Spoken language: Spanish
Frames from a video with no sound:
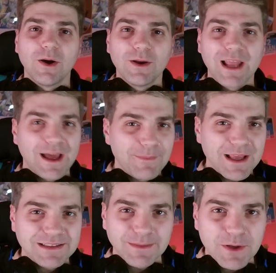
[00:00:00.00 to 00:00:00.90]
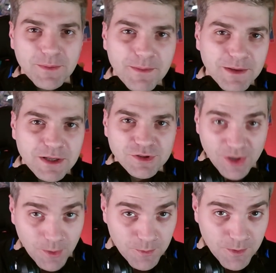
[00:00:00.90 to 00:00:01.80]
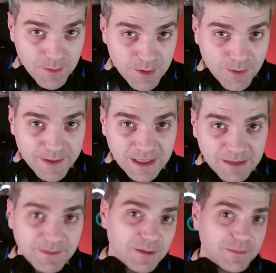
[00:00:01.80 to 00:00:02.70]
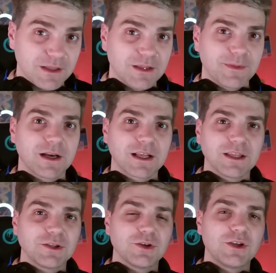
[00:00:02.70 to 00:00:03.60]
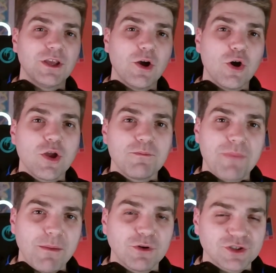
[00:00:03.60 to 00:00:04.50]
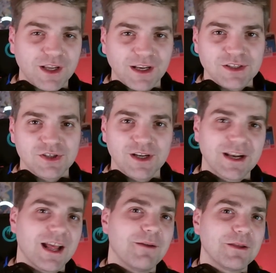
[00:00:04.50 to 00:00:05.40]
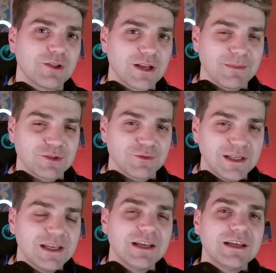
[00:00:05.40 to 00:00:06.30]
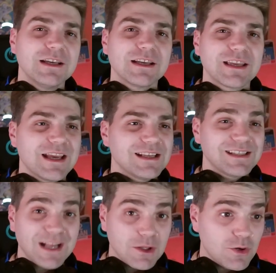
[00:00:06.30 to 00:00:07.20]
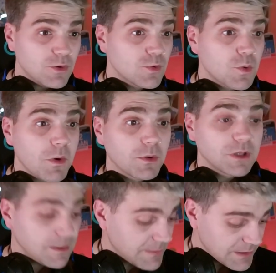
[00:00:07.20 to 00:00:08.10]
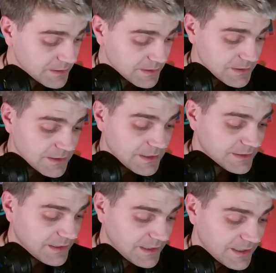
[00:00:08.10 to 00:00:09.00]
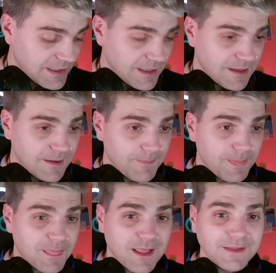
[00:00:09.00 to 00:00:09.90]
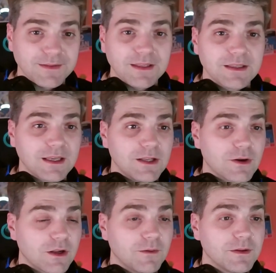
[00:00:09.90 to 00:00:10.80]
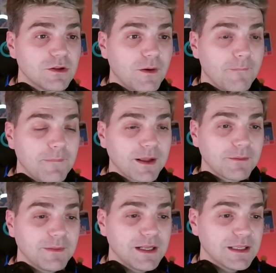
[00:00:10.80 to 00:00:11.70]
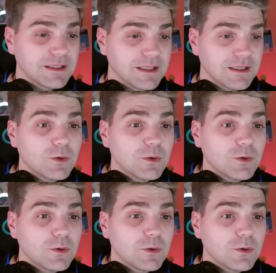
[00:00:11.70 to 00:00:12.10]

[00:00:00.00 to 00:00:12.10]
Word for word: Hola amigas, amigos, bienvenidos a un nuevo video de mi canal, mi nombre es Demian Argento y hoy vamos a reaccionar a Victoria Mazzoli que ha sacado un nuevo tema, esta cantante que nos recomendó Mark Miranda.